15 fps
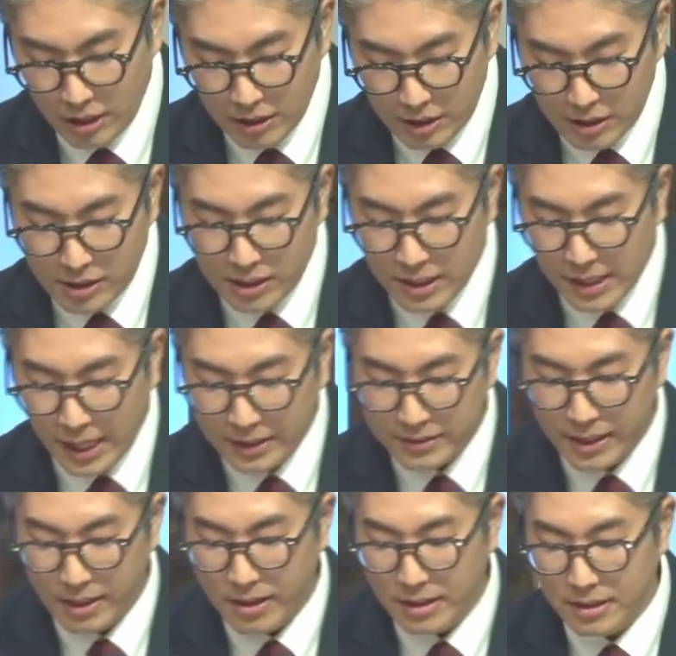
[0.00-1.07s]
이
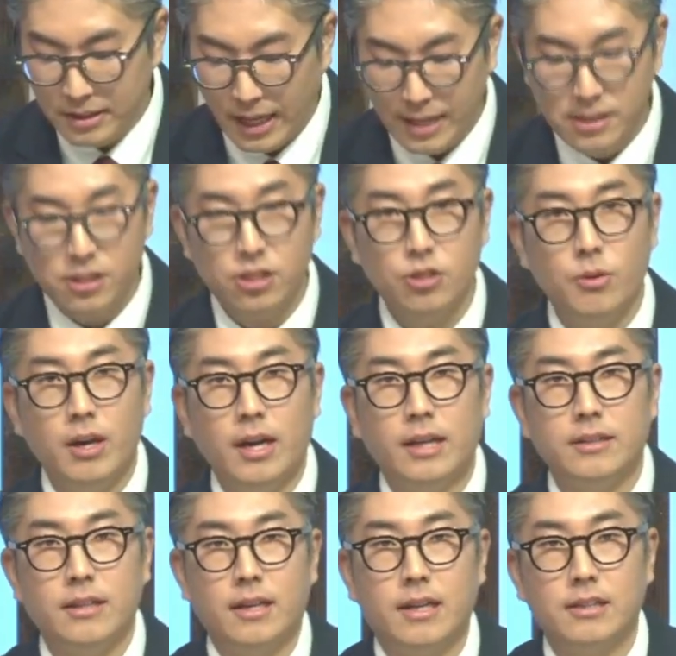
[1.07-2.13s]
신앙생활이 날씨와
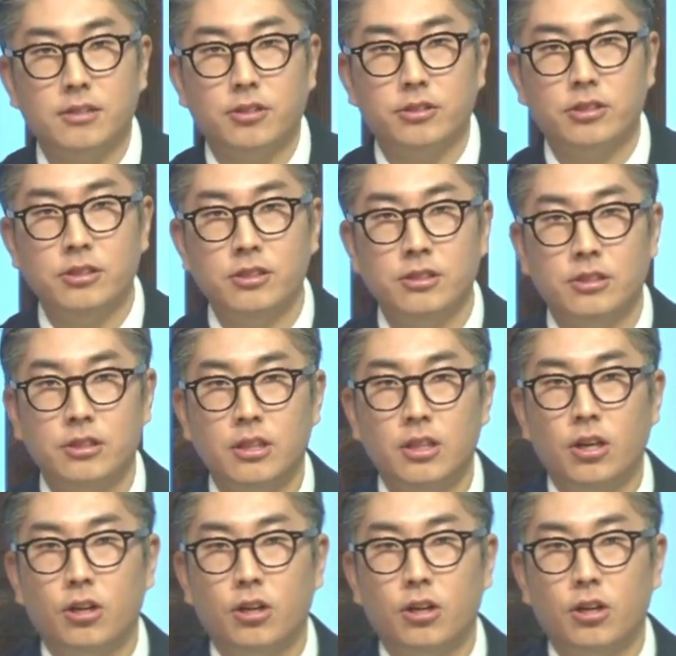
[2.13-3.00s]
같다라는 것은